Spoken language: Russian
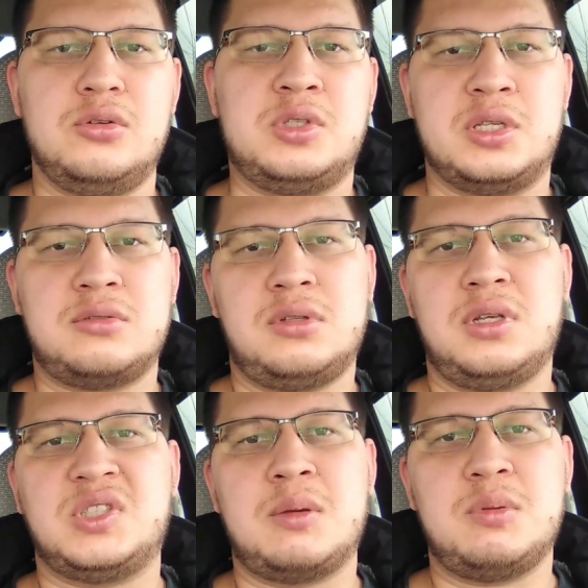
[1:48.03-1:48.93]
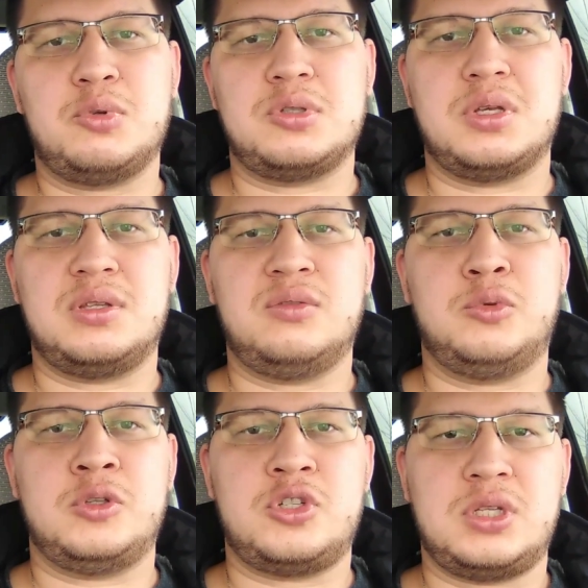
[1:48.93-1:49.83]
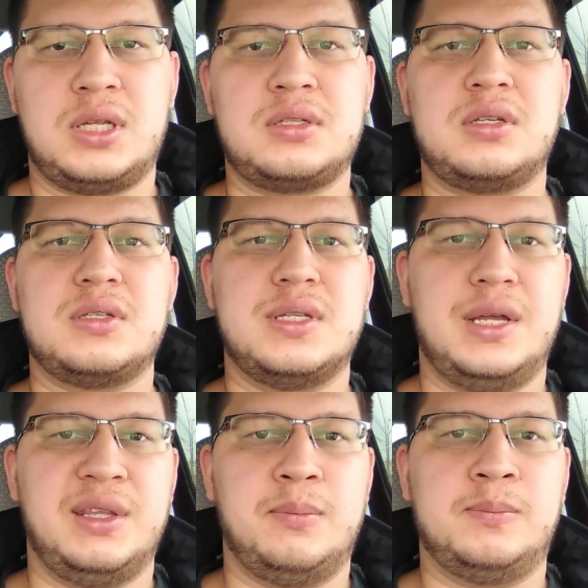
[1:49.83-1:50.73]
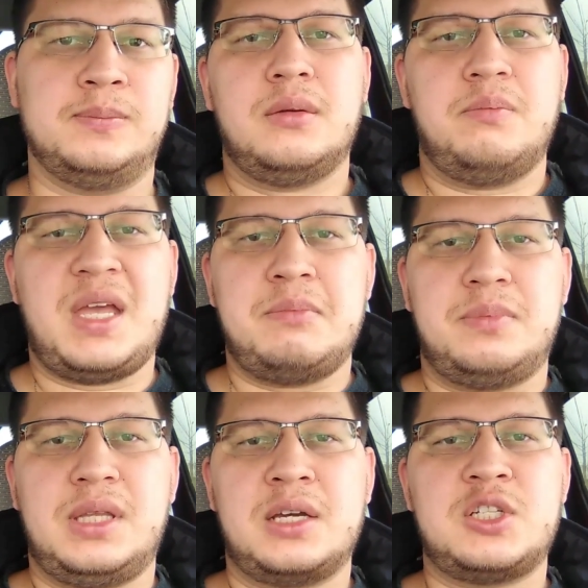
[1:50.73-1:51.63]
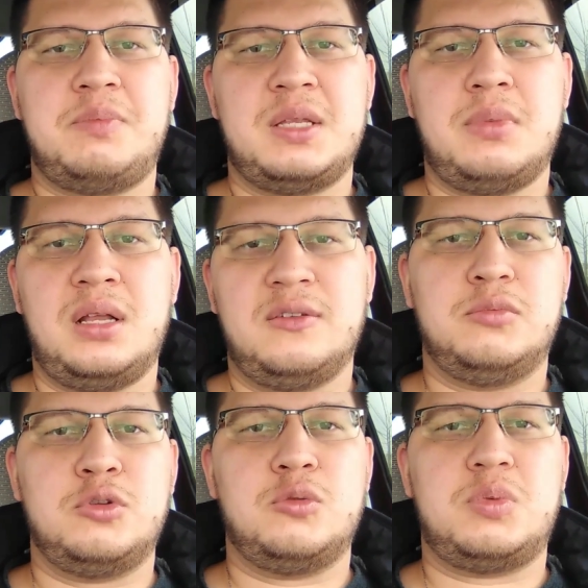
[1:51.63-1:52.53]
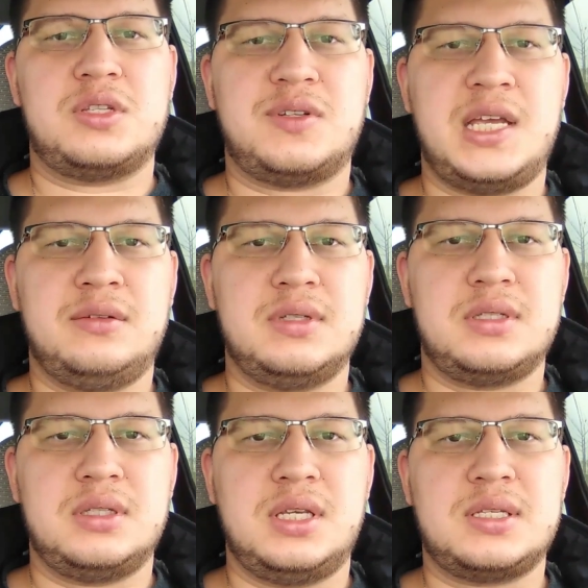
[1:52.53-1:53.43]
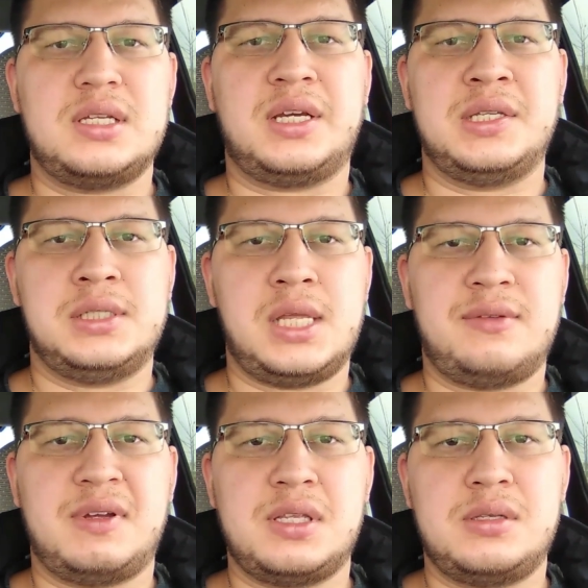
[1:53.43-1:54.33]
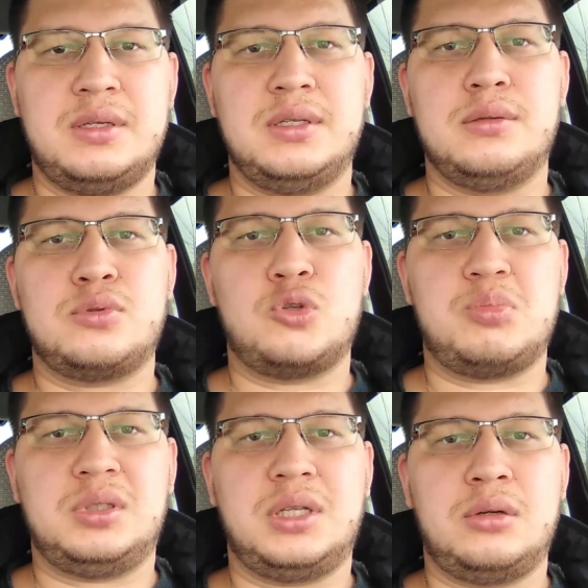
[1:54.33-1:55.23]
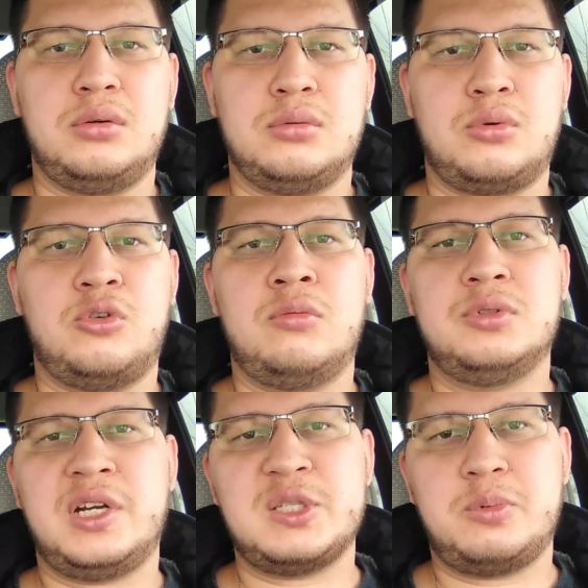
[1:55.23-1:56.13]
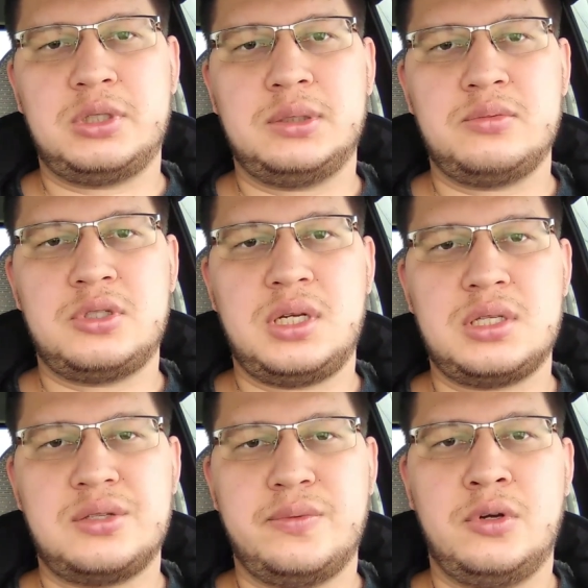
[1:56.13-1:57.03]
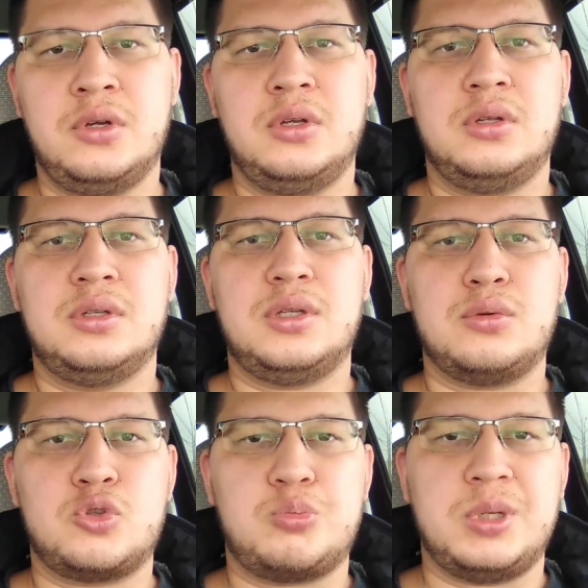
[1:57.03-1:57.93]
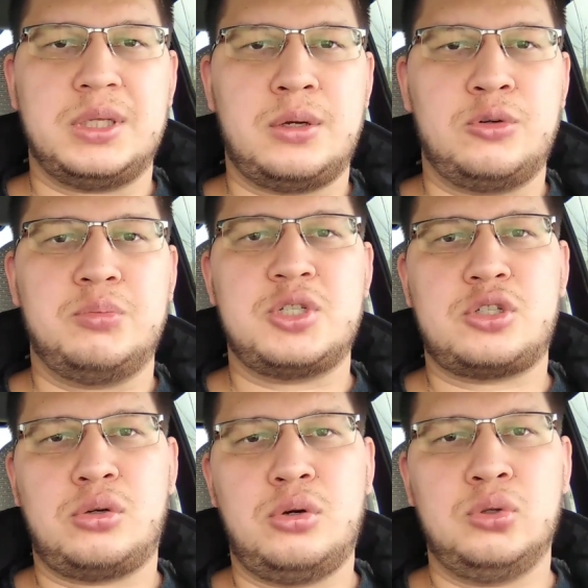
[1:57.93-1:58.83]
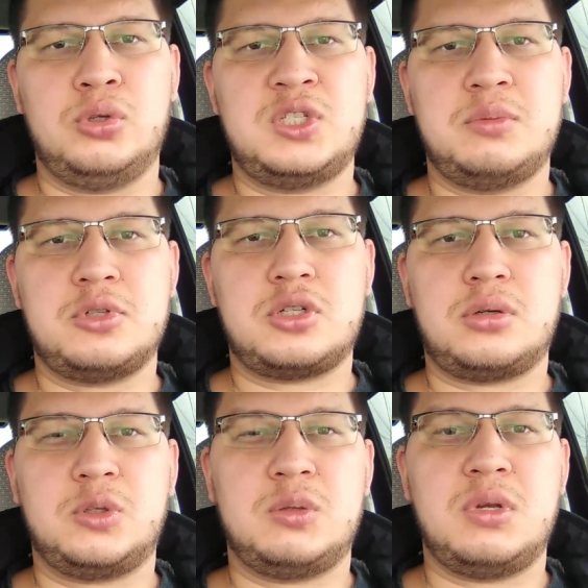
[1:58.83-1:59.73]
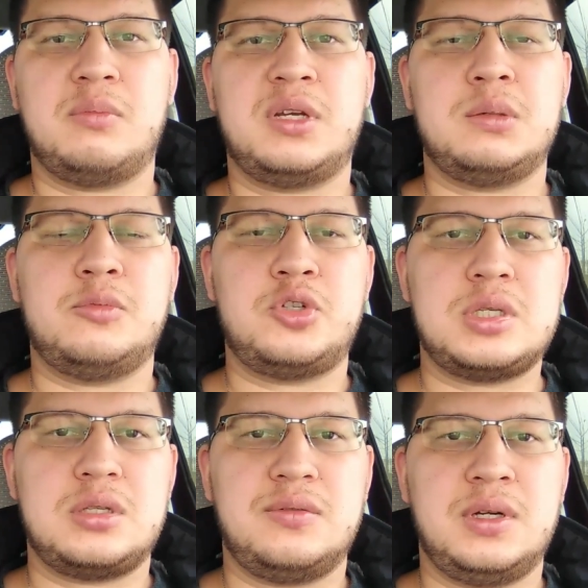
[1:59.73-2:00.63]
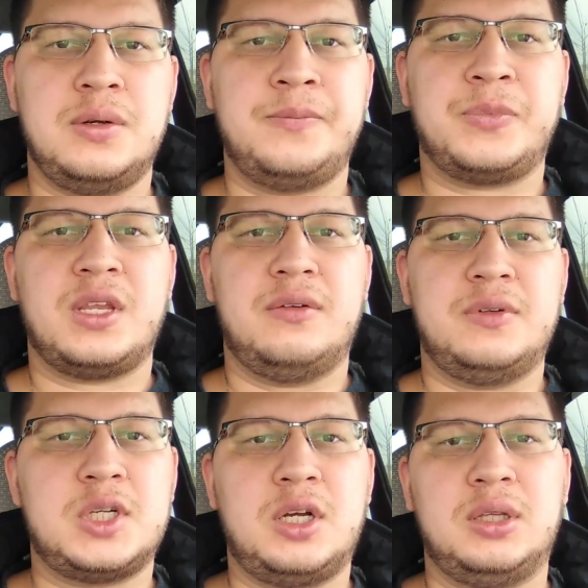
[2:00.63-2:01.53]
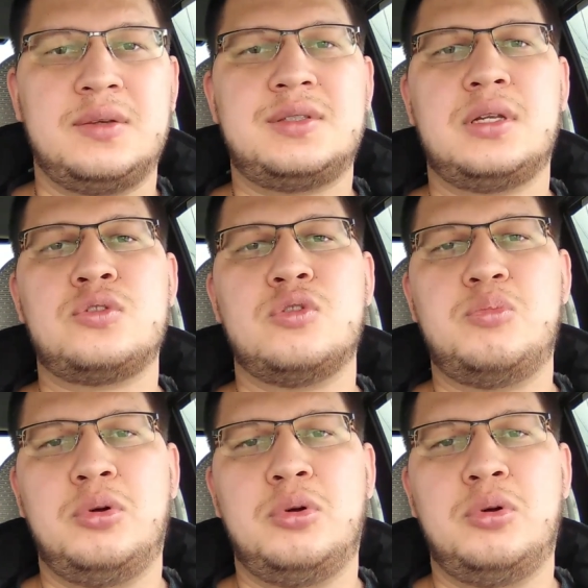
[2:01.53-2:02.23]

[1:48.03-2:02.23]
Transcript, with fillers: то, естественно, экзамен после этого будет считаться несданным. сданным. 5, также 5 баллов будут присваиваться, если кандидат водителя не уступил дорогу другому транспортному средству, не уступил дорогу пешеходу, если пешеход имел преимущество, выехал на встречную